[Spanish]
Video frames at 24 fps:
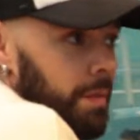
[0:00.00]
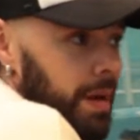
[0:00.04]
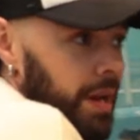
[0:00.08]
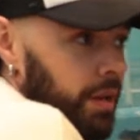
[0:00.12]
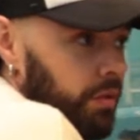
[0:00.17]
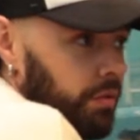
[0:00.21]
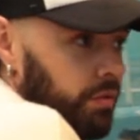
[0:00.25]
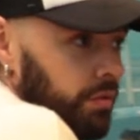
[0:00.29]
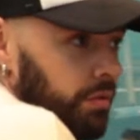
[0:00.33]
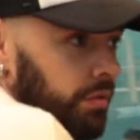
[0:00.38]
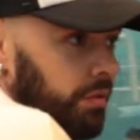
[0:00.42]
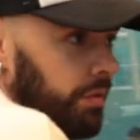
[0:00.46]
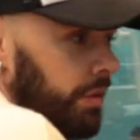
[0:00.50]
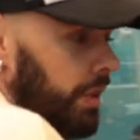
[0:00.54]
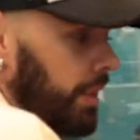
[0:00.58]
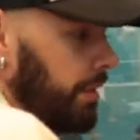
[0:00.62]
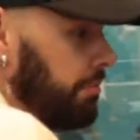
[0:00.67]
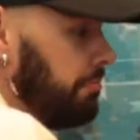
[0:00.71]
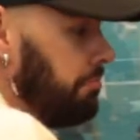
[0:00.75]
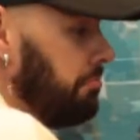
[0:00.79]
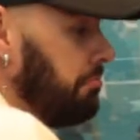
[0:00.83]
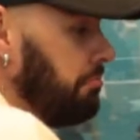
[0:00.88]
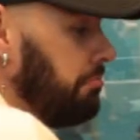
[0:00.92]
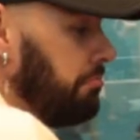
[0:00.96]
malos, ¿no? Y
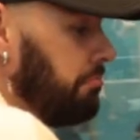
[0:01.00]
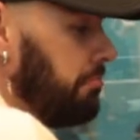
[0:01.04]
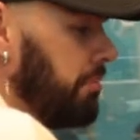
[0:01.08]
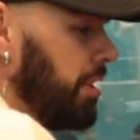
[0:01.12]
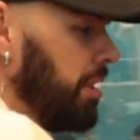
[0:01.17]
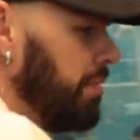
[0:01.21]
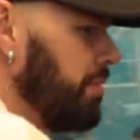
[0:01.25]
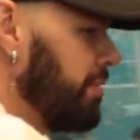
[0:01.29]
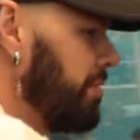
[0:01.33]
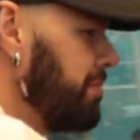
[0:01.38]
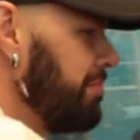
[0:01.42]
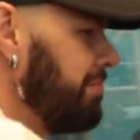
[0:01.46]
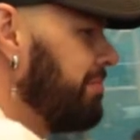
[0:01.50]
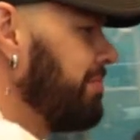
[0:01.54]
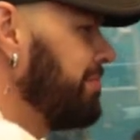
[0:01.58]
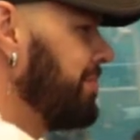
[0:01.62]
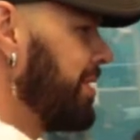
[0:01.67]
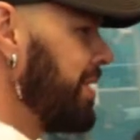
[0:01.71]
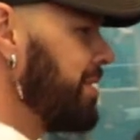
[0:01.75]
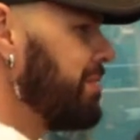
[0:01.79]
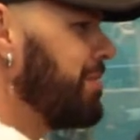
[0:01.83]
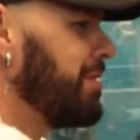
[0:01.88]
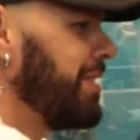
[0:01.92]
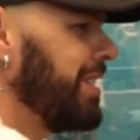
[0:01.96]
dijimos,
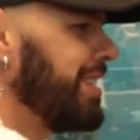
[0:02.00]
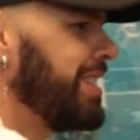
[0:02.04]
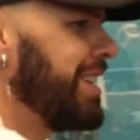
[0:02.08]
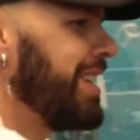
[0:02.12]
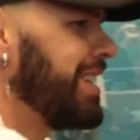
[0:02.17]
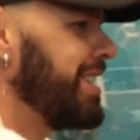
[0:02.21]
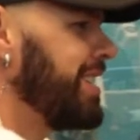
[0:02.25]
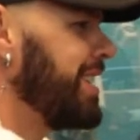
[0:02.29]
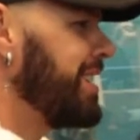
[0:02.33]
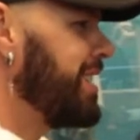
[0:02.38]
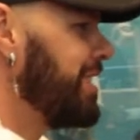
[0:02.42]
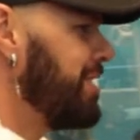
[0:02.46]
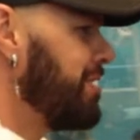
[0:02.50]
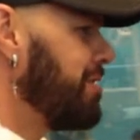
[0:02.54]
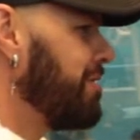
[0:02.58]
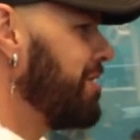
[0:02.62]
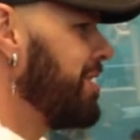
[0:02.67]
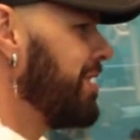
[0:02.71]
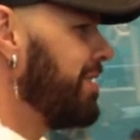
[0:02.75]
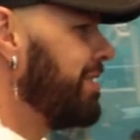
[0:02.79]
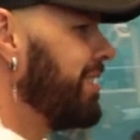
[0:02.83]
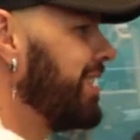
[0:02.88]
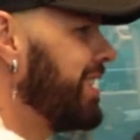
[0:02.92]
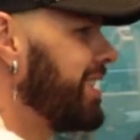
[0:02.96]
pues es un cliché de Jesse
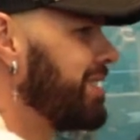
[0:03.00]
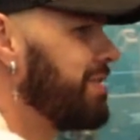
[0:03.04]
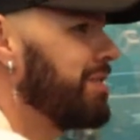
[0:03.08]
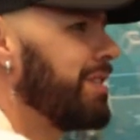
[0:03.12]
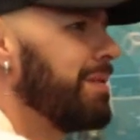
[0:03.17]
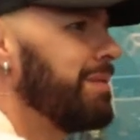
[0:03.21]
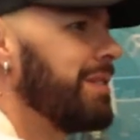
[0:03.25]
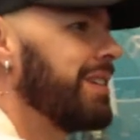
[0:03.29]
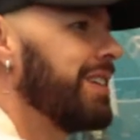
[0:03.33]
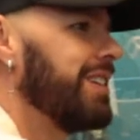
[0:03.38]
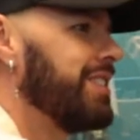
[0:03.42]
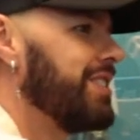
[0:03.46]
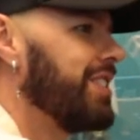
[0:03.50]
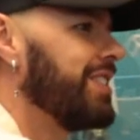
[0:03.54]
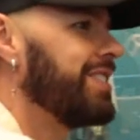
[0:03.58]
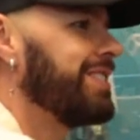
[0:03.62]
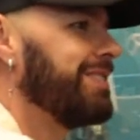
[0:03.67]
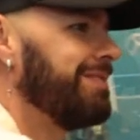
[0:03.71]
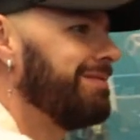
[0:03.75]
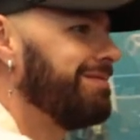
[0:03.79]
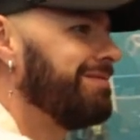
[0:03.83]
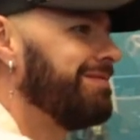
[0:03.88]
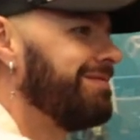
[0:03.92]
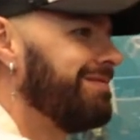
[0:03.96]
Joy, el disco se llama Clichés.